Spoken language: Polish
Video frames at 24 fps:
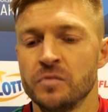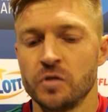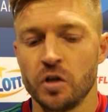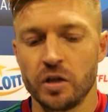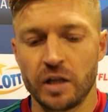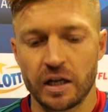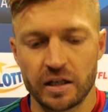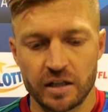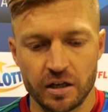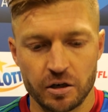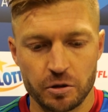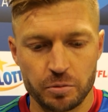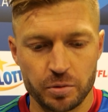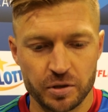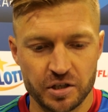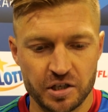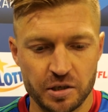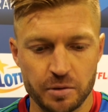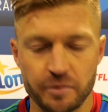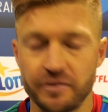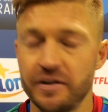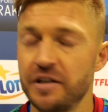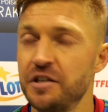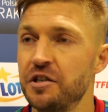No tak, tego
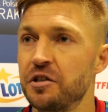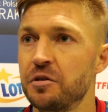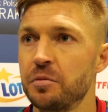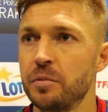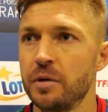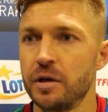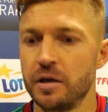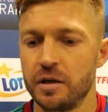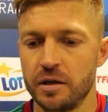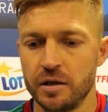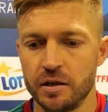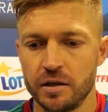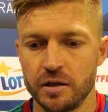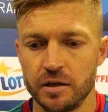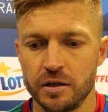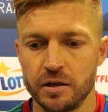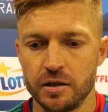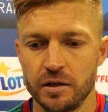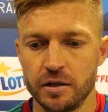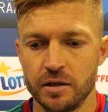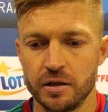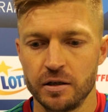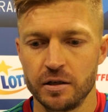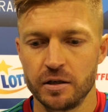potrzebowaliśmy,
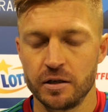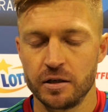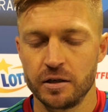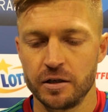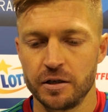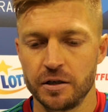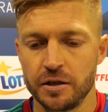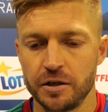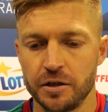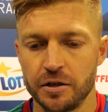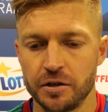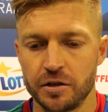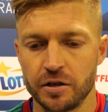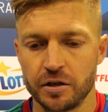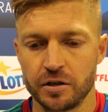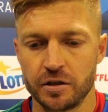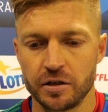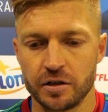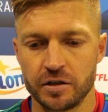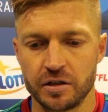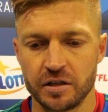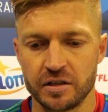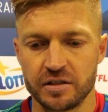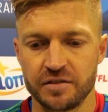e, tych,
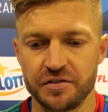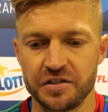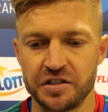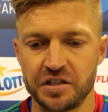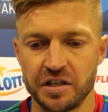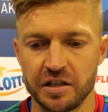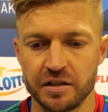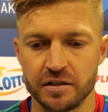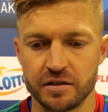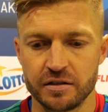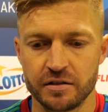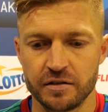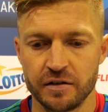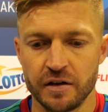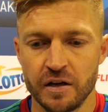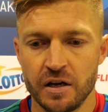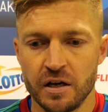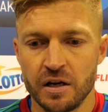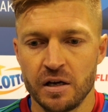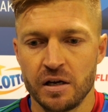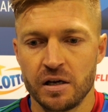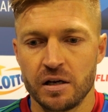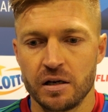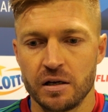tych, tych zwycięstw
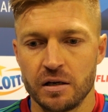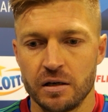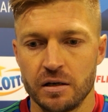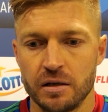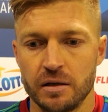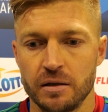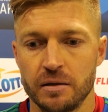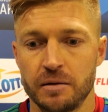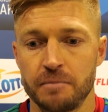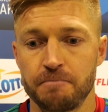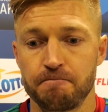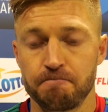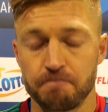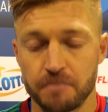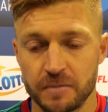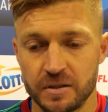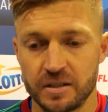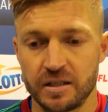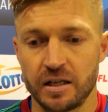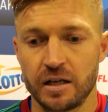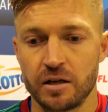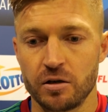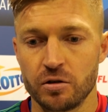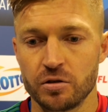
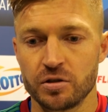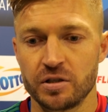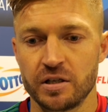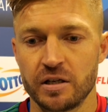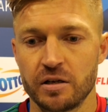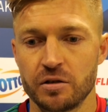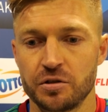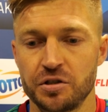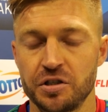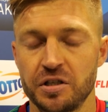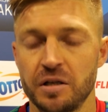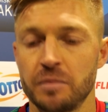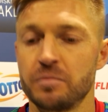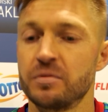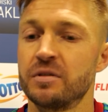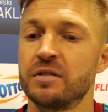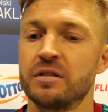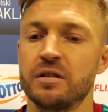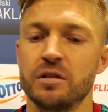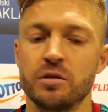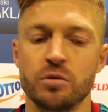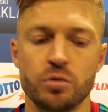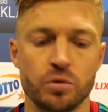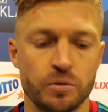0-0 e, gdzieś tam
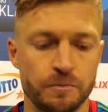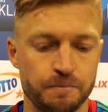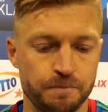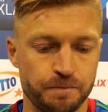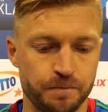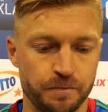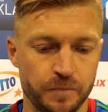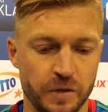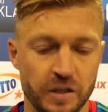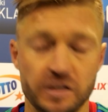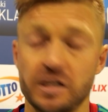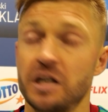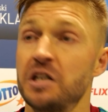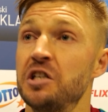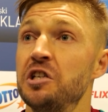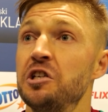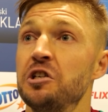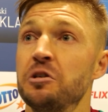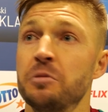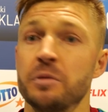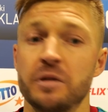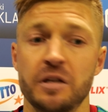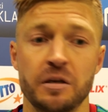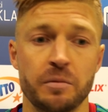z tyłu, nie
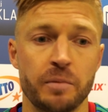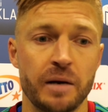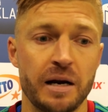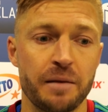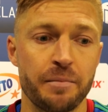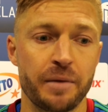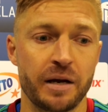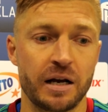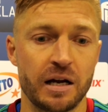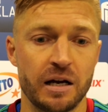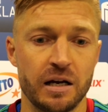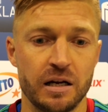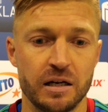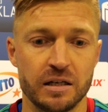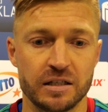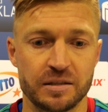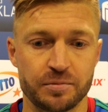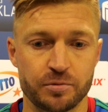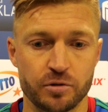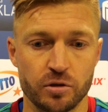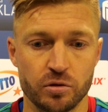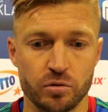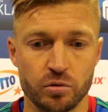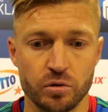traciliśmy tych bramek, a, a
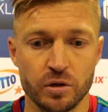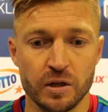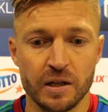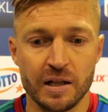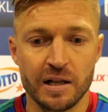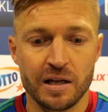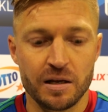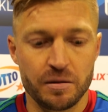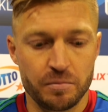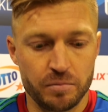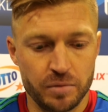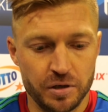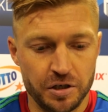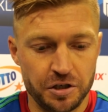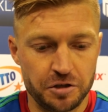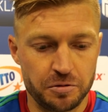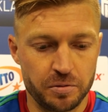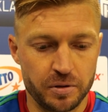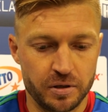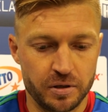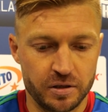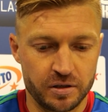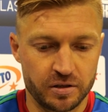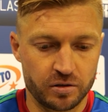z przodu
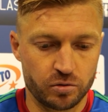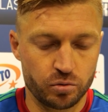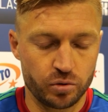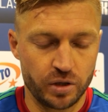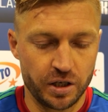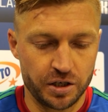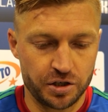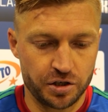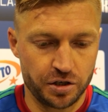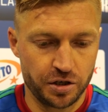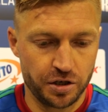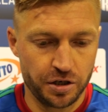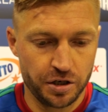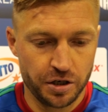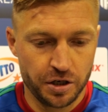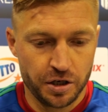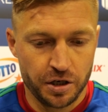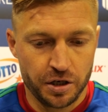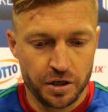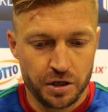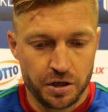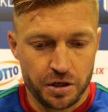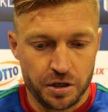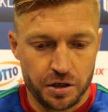byliśmy skuteczni.
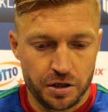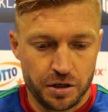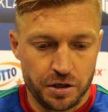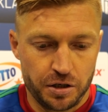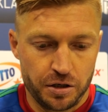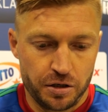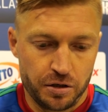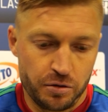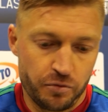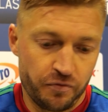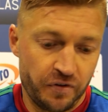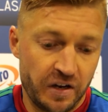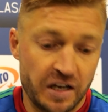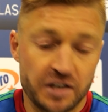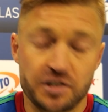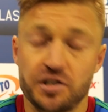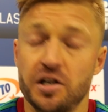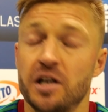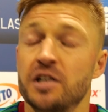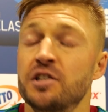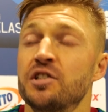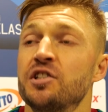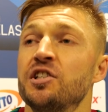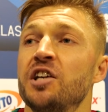E, no mówię, aż,
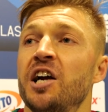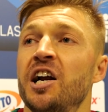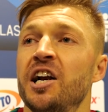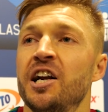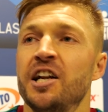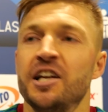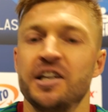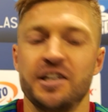aż żal,